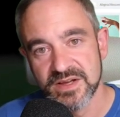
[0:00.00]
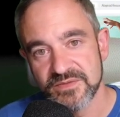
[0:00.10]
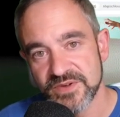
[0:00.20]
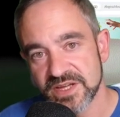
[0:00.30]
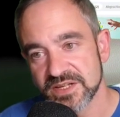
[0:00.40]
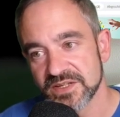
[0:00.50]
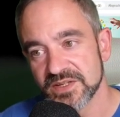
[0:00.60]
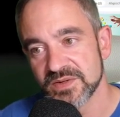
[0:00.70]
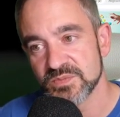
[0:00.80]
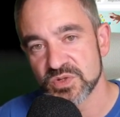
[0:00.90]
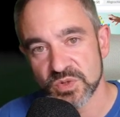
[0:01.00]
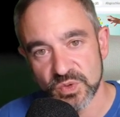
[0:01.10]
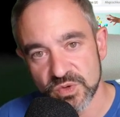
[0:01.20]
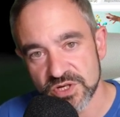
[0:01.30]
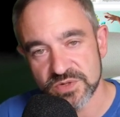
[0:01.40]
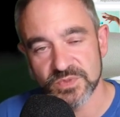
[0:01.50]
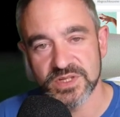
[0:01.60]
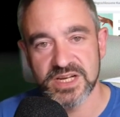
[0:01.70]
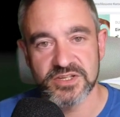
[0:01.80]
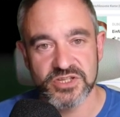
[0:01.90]
welche psychologischen
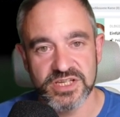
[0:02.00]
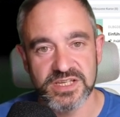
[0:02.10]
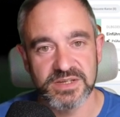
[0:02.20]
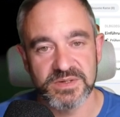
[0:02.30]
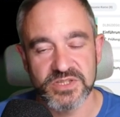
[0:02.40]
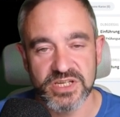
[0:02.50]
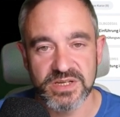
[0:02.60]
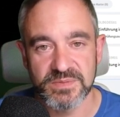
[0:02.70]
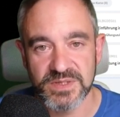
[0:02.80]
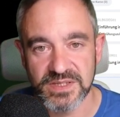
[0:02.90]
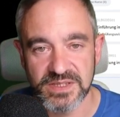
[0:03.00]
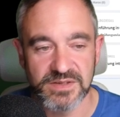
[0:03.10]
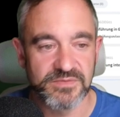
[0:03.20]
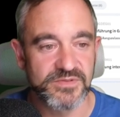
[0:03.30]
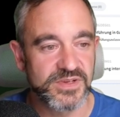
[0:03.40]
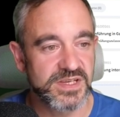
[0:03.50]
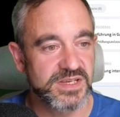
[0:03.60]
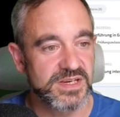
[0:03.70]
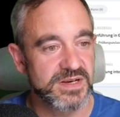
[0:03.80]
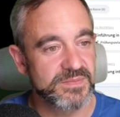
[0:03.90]
Modelle stehen da, stehen da mit drin?
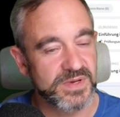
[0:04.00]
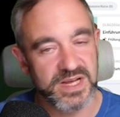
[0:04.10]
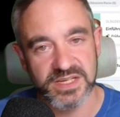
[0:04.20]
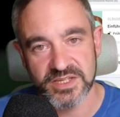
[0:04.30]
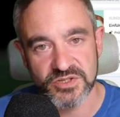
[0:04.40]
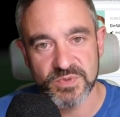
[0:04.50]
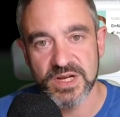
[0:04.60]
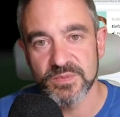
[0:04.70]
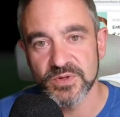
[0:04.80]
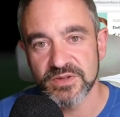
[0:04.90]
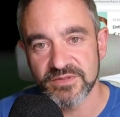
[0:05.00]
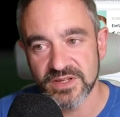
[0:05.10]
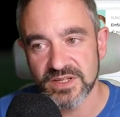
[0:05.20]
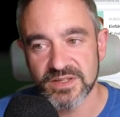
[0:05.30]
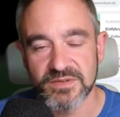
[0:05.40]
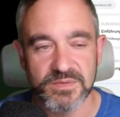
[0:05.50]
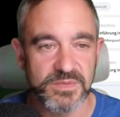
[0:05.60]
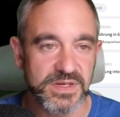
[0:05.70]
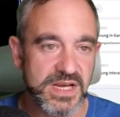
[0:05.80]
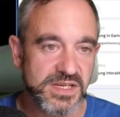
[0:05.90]
Wie ähm, kann ich einen Spieler
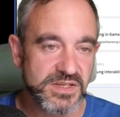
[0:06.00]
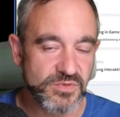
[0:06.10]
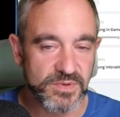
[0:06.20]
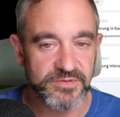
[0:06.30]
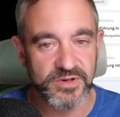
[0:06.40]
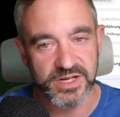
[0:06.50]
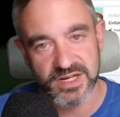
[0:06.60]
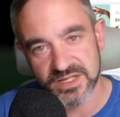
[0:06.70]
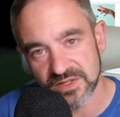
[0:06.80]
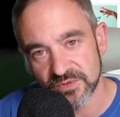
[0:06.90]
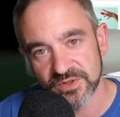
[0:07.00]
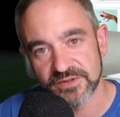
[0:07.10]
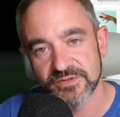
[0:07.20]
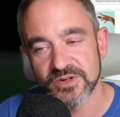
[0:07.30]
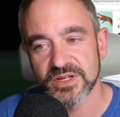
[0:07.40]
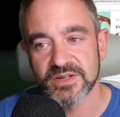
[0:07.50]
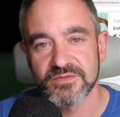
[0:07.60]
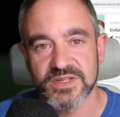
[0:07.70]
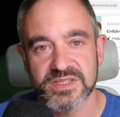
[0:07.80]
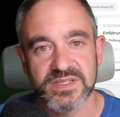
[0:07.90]
motivieren? Kann ich ihn überfordern? Kann ich ihn
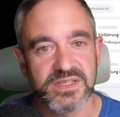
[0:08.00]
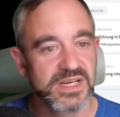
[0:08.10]
unterfordern? Was sind